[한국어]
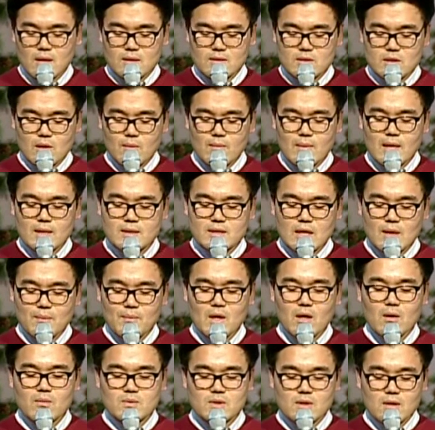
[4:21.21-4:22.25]
정말
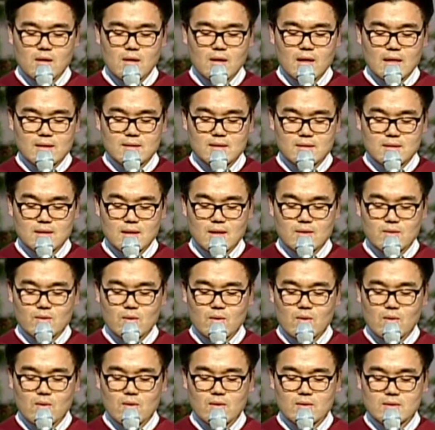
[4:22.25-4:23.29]
재미없는 것
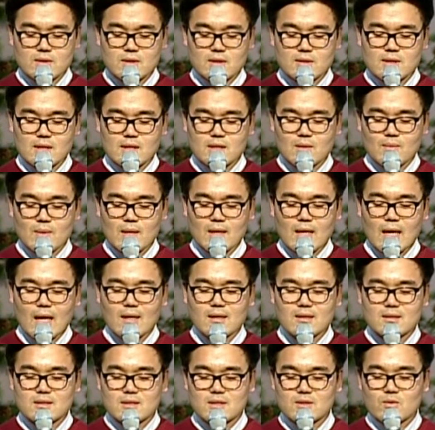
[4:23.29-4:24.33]
같은데도 선생님의
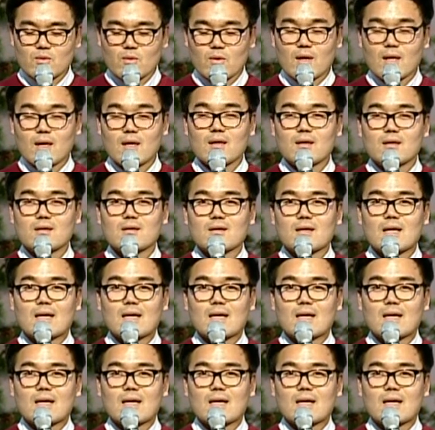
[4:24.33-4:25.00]
개그 시도에